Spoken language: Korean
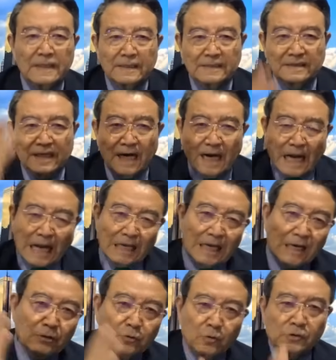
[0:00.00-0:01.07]
그가 가야
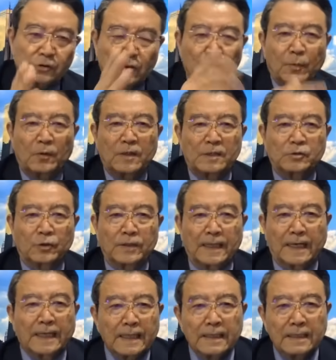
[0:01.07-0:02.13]
할 곳으로
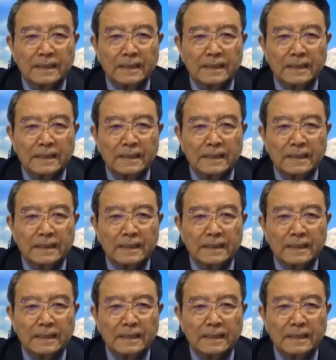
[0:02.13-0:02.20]
보내줘야